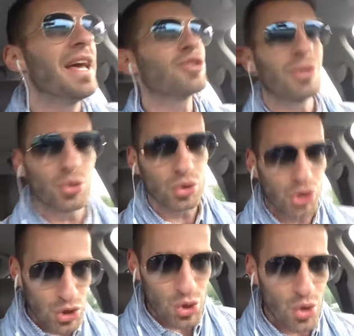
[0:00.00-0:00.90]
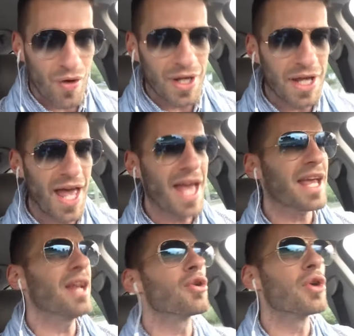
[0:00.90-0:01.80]
e soprattutto i giovani, è
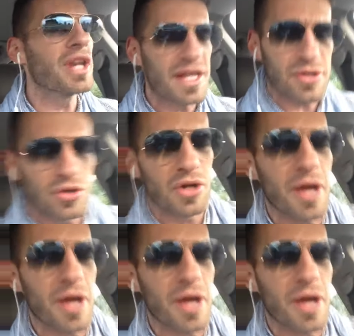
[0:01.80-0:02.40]
che loro crescono